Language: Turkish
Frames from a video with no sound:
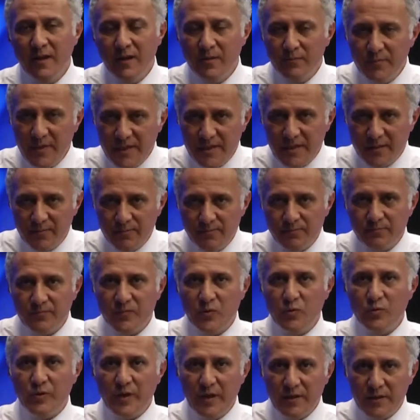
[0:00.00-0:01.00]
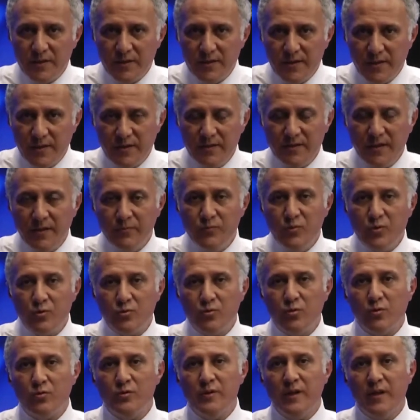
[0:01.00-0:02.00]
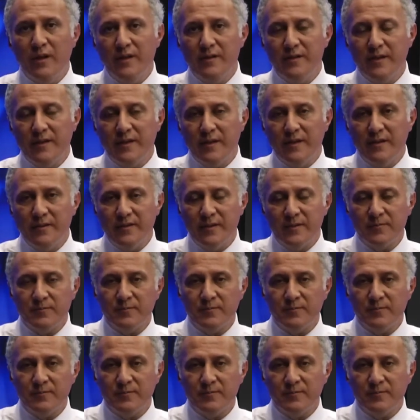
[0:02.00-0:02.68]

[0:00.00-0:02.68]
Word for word: bizim tüketicilerin en büyük sorunu haline geldi.